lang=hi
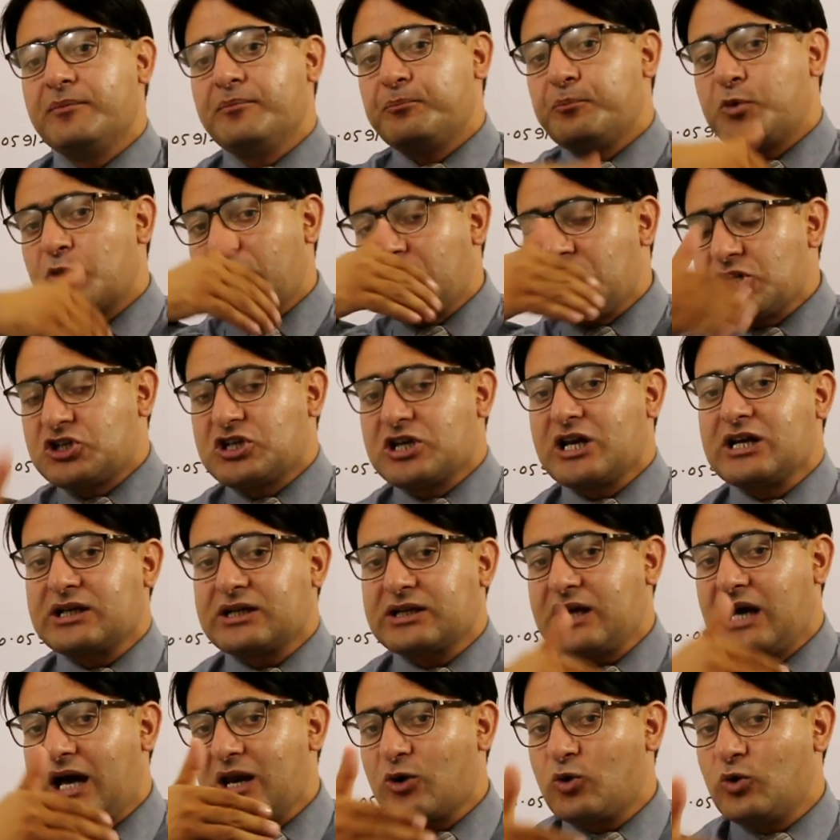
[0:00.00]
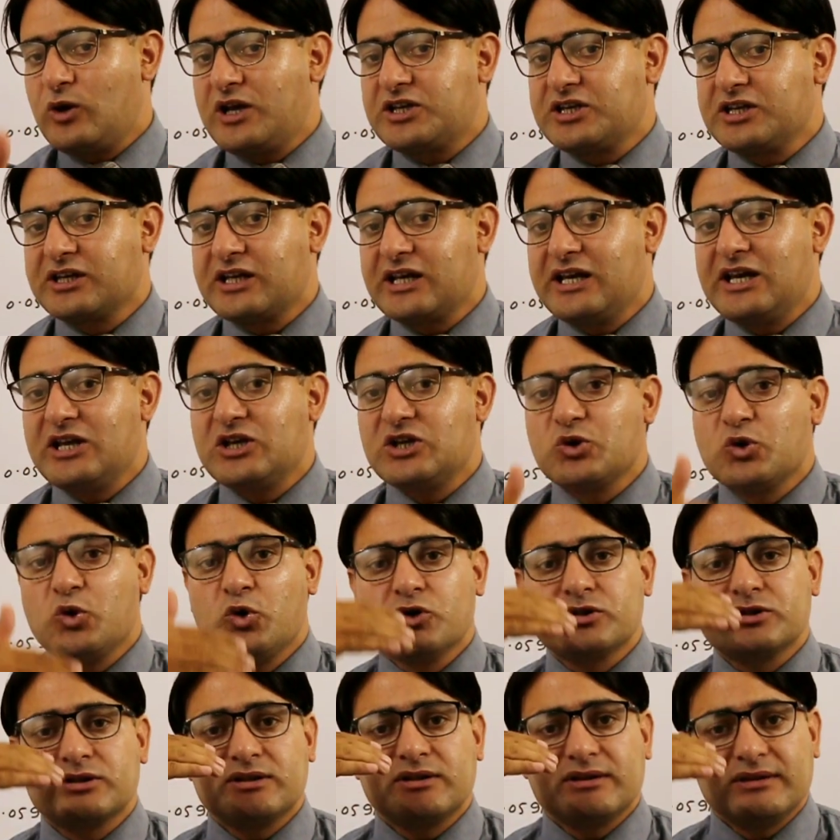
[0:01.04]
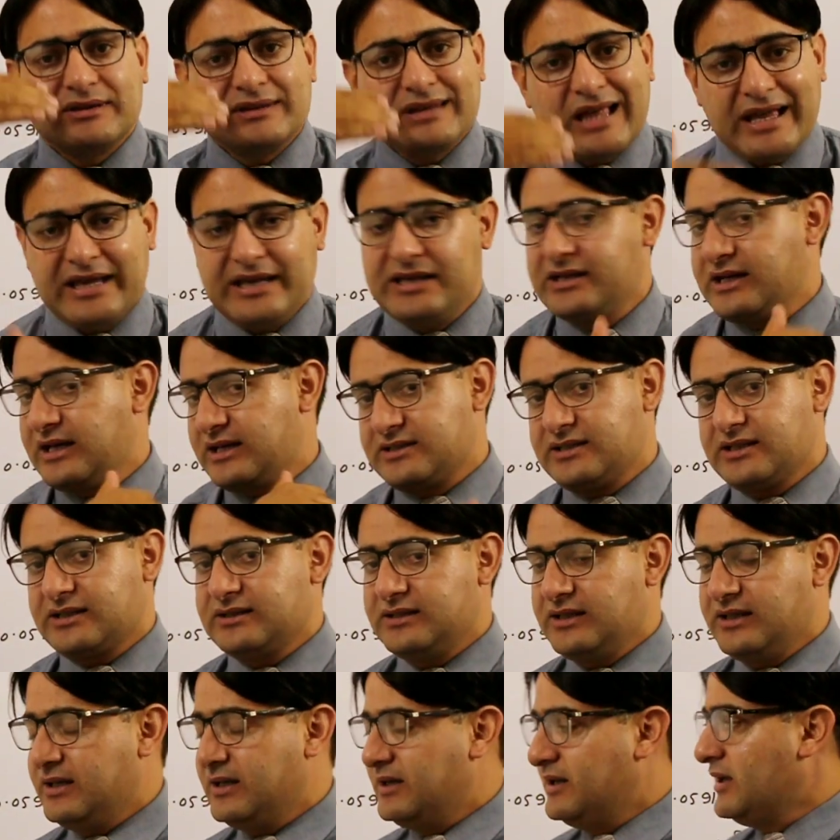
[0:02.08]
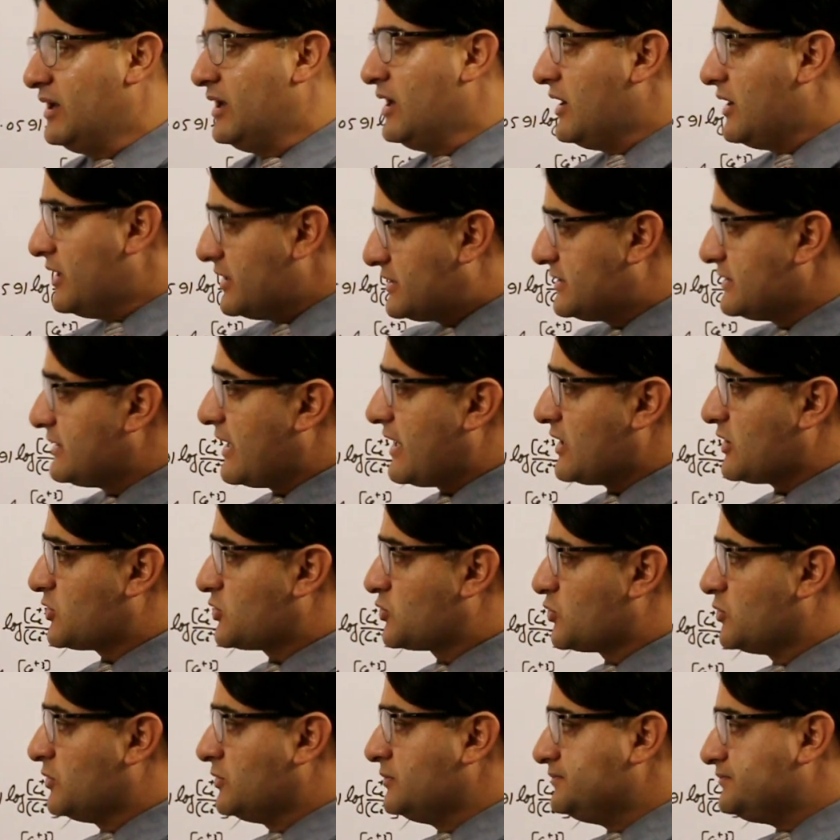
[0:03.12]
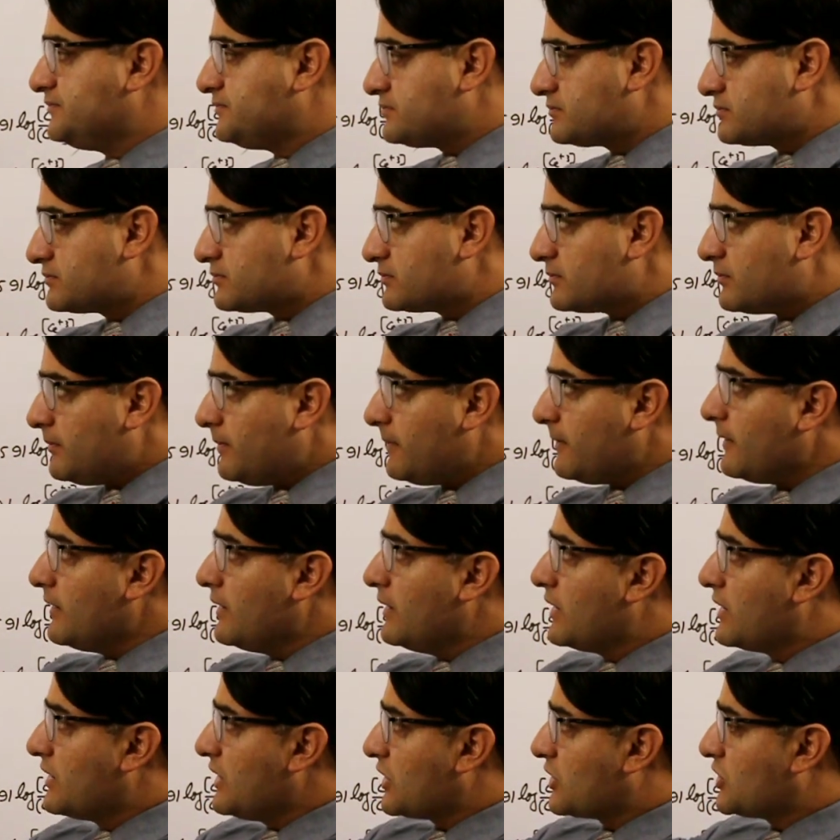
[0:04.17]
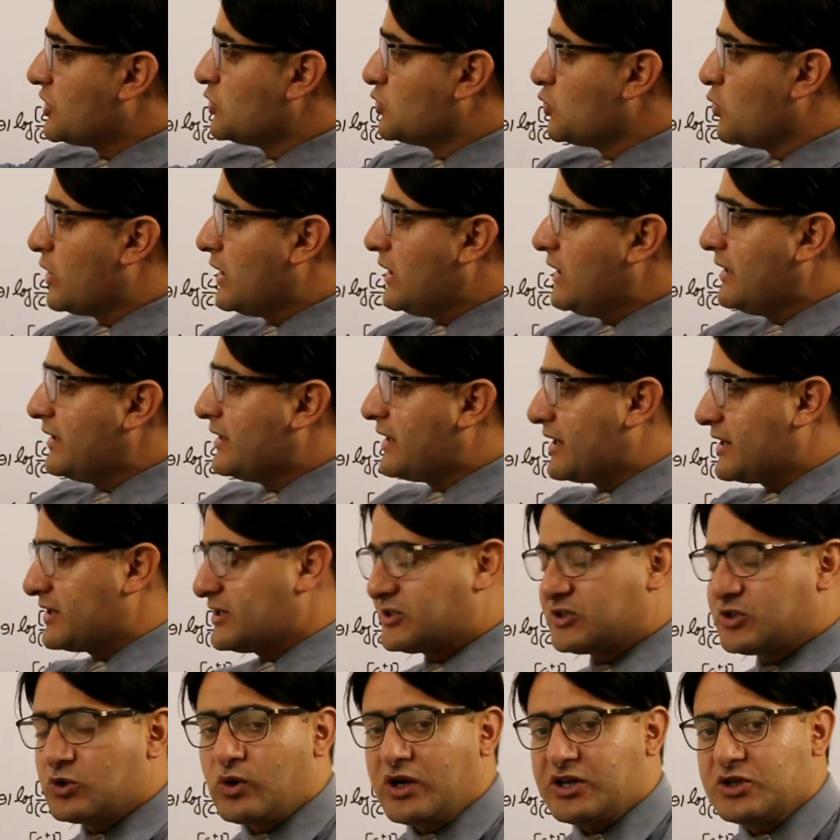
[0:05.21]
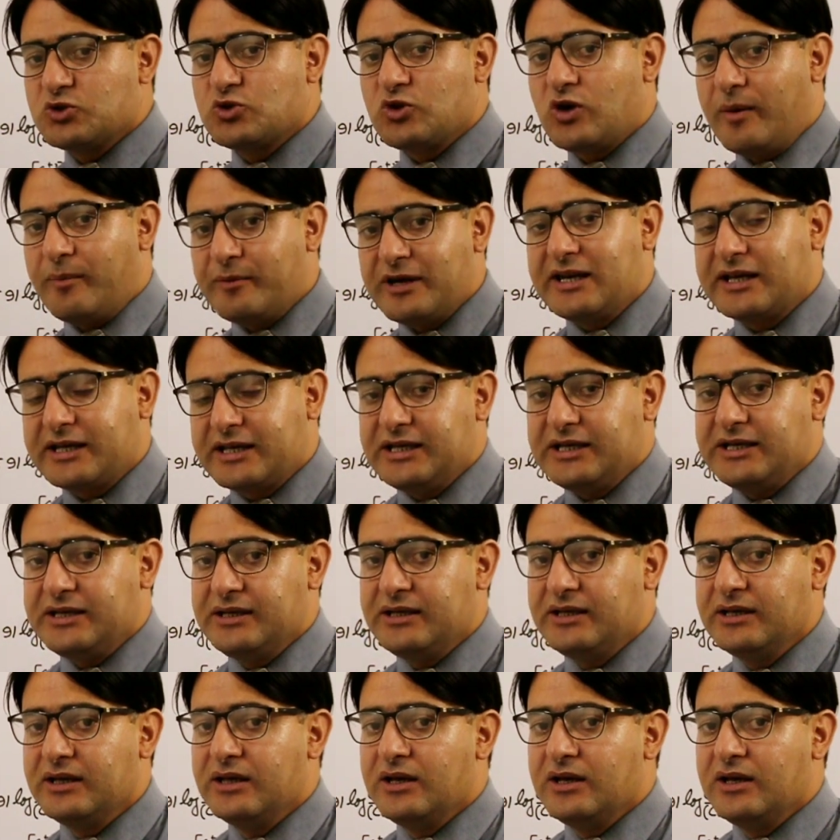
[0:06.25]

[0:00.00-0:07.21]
पोटेंशियल कैलकुलेशन के लिए यूज नहीं कर सकते इसी तरह स्टूडेंट रिएक्शन टू के लिए नर्नस्ट इक्वेशन जो हमने लिखी